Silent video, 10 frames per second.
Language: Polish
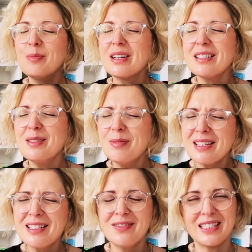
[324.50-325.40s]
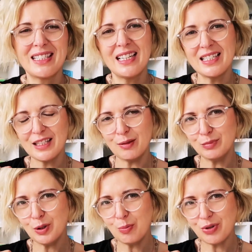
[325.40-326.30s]
bardzo, bardzo Was
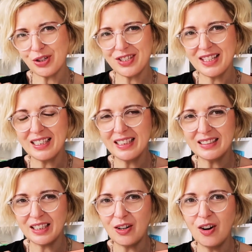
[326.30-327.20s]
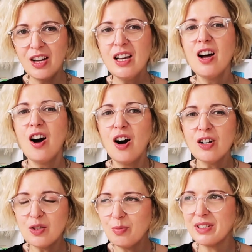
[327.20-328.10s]
zachęcam do przeczytania tego,
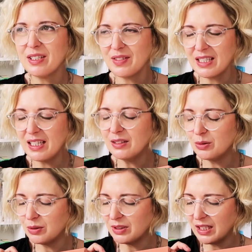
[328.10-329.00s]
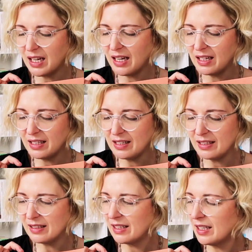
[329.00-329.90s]
choćby ze względu na
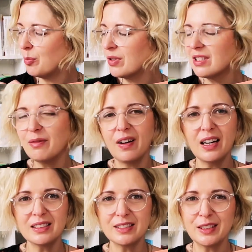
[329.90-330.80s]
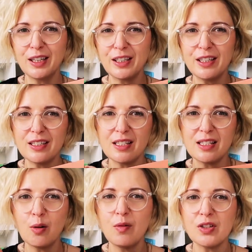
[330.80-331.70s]
e, taki prosty fakt, takie
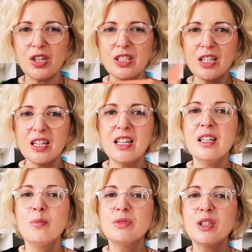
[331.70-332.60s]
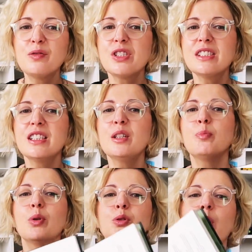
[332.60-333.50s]
zauważenie tych wszystkich
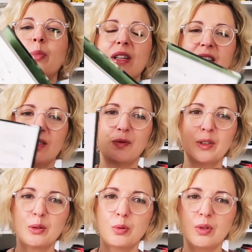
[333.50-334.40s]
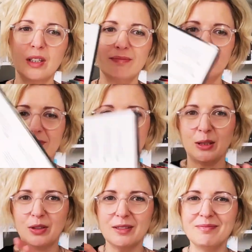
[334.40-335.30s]
podobieństw, które
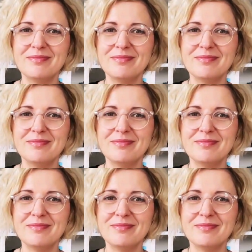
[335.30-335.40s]
sorry,